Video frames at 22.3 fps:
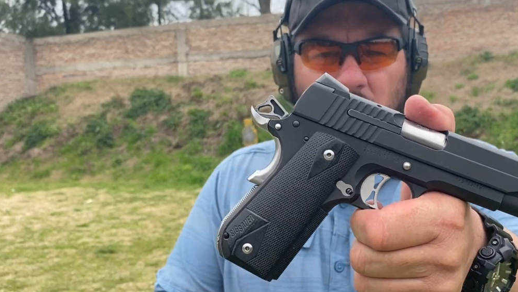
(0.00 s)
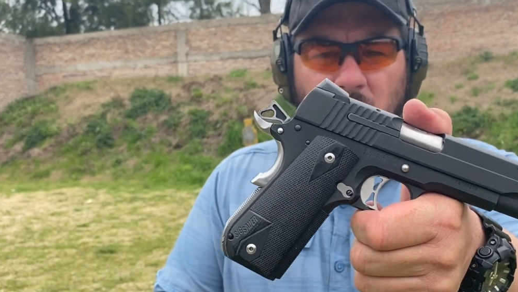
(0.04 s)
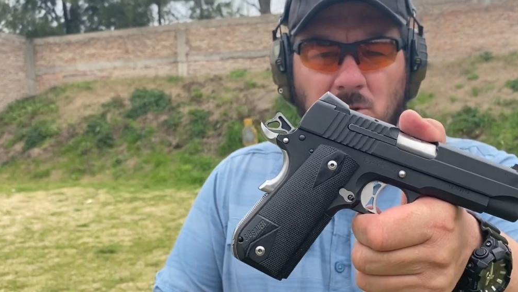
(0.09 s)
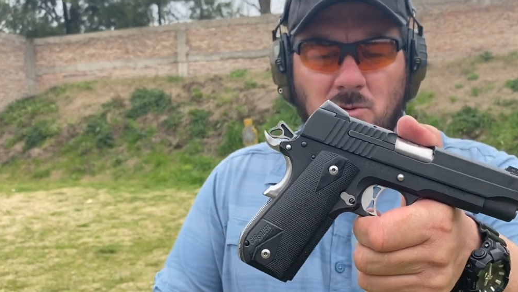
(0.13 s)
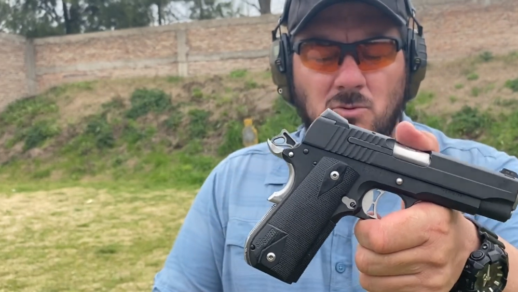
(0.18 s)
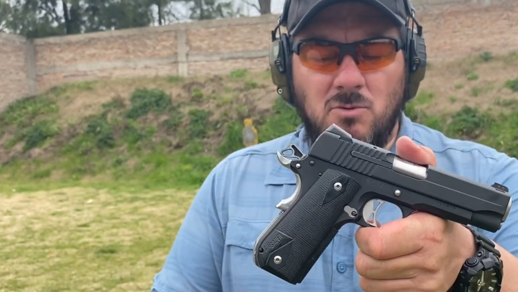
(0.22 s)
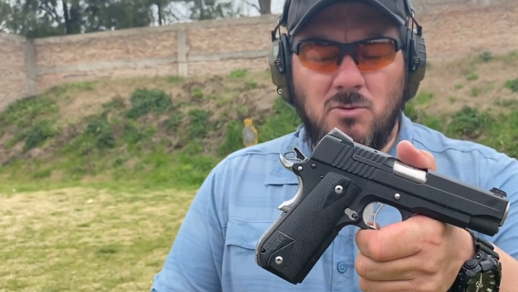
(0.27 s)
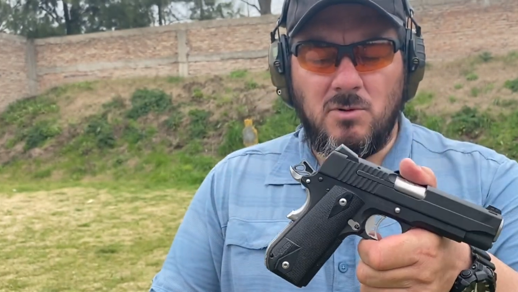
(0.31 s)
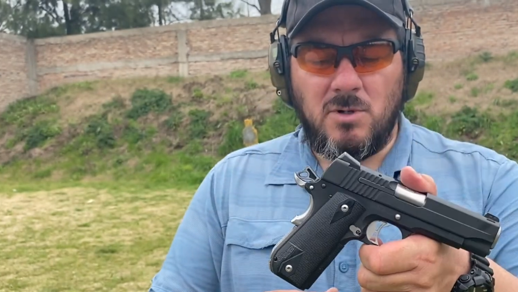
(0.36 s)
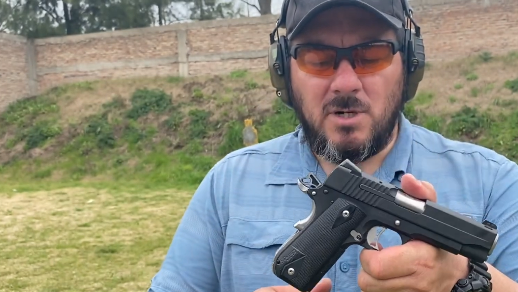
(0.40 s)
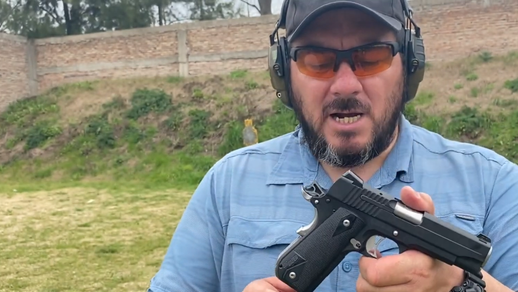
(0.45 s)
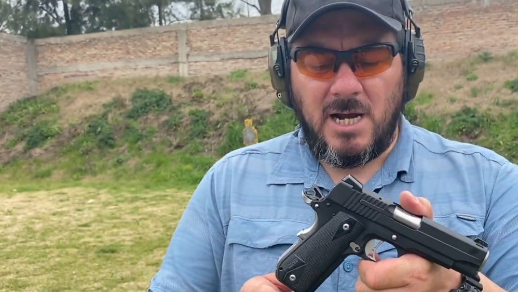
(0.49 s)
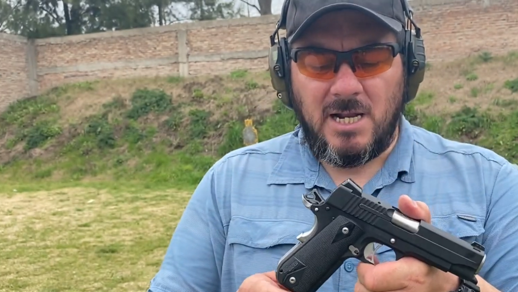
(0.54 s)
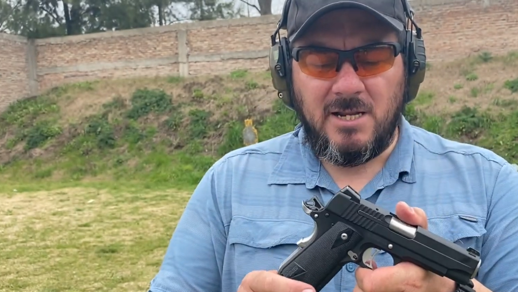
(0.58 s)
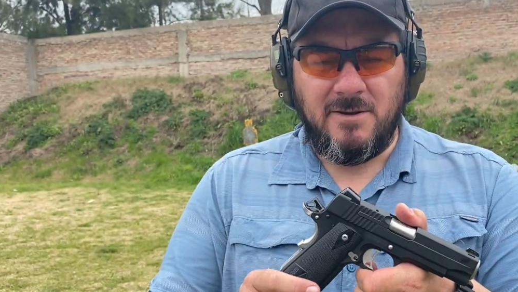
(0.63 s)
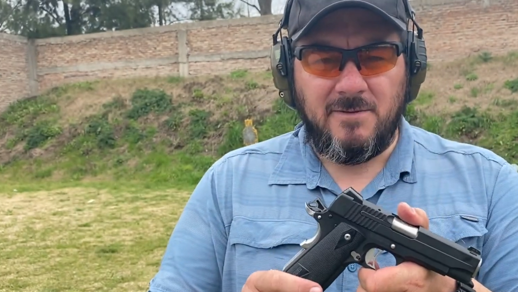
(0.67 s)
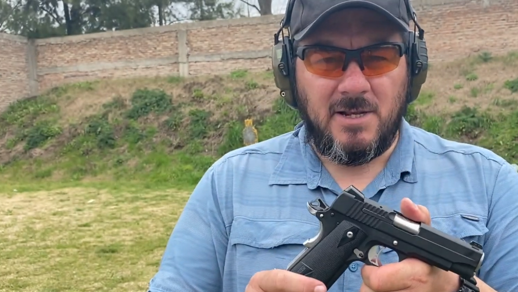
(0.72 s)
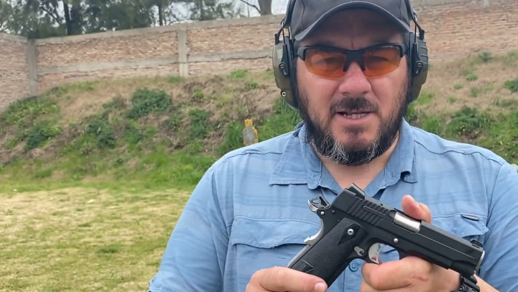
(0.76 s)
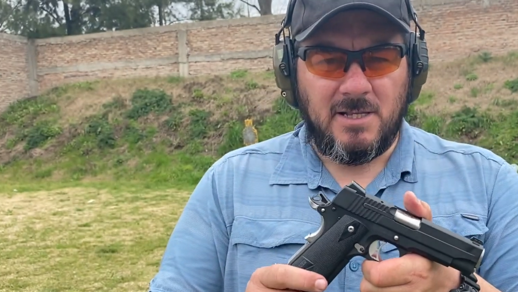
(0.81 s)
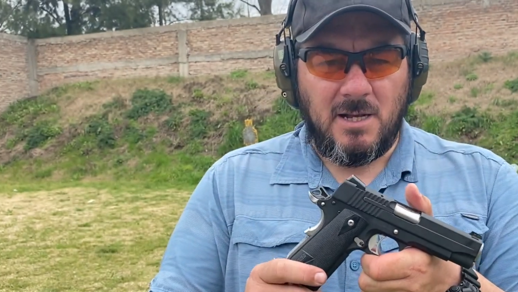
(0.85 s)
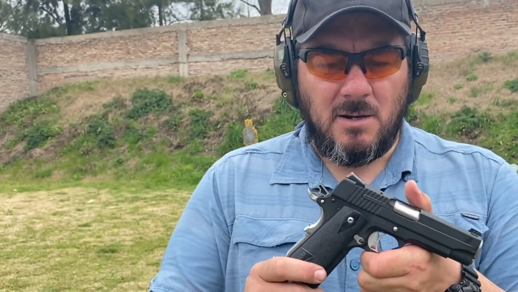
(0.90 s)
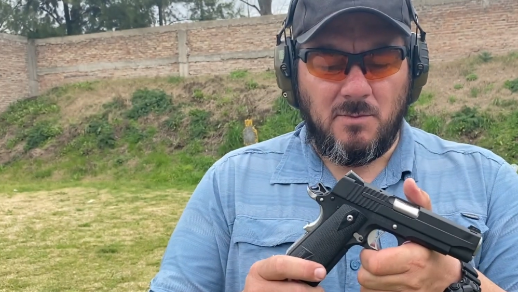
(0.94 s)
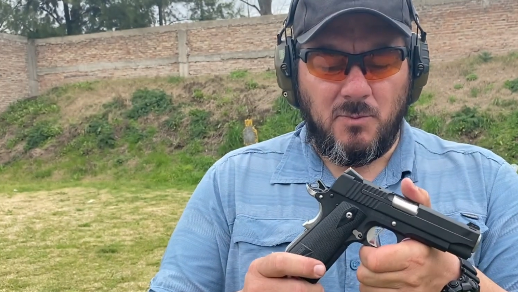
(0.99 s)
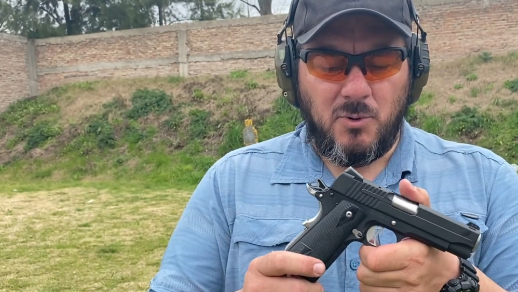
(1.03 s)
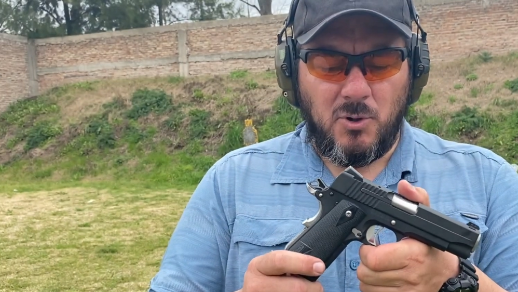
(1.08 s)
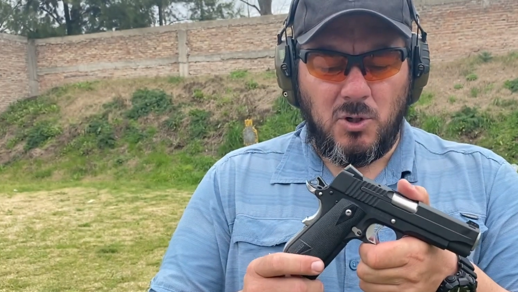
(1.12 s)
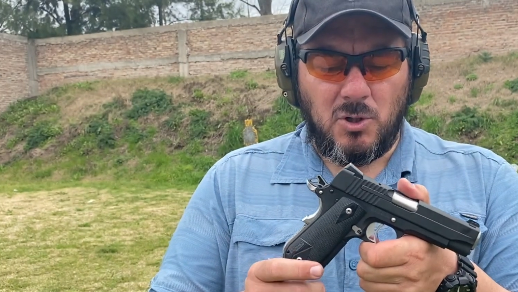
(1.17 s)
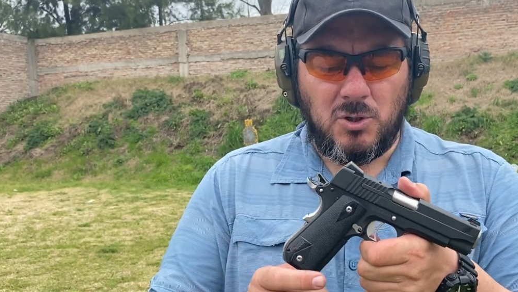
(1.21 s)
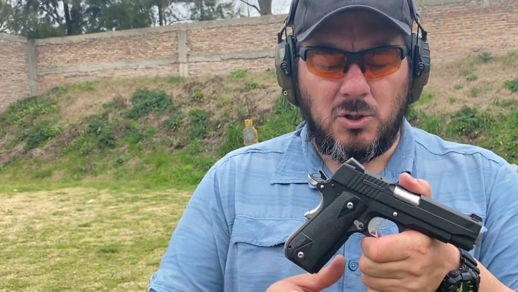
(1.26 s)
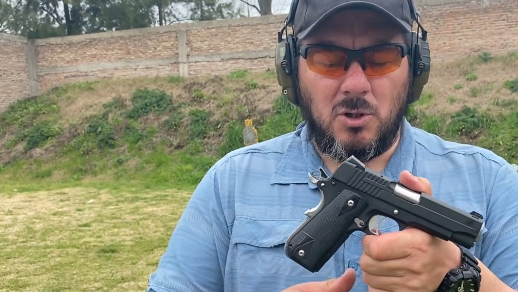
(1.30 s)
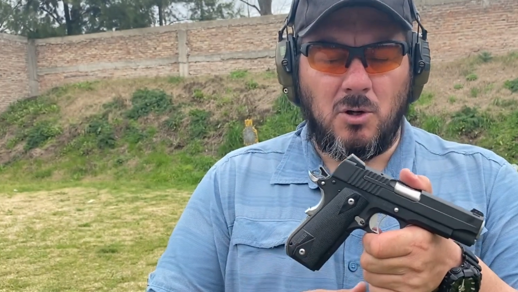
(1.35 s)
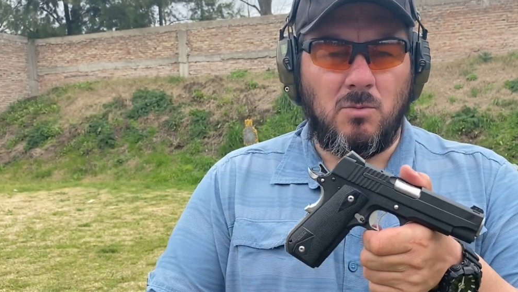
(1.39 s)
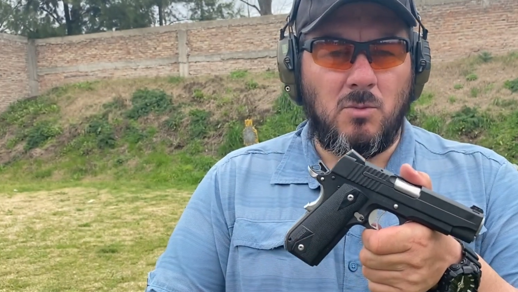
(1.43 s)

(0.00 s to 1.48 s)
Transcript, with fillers: en un calibre tan poderoso